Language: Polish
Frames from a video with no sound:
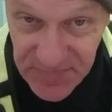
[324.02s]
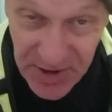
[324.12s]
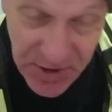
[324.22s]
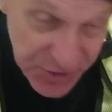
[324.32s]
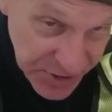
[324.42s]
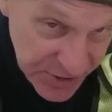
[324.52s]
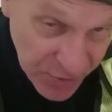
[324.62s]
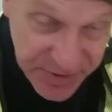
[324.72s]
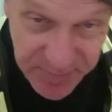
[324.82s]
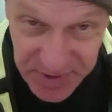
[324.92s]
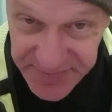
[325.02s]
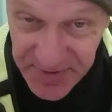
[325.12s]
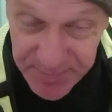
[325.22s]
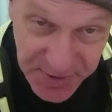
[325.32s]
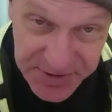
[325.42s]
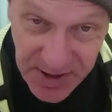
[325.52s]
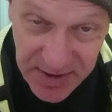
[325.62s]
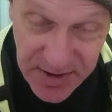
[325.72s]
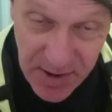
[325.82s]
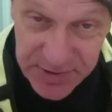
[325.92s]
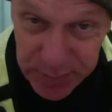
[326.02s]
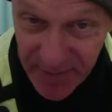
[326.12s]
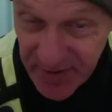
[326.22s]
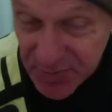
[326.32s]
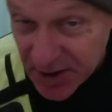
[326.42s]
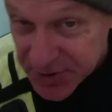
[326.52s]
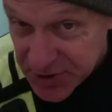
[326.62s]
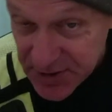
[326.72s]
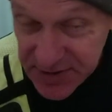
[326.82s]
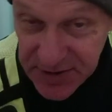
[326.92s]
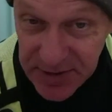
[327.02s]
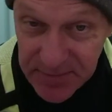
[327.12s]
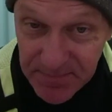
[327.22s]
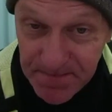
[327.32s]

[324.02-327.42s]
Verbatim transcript: I nikt o tym nie wie poza Jarosławem Kaczyńskim.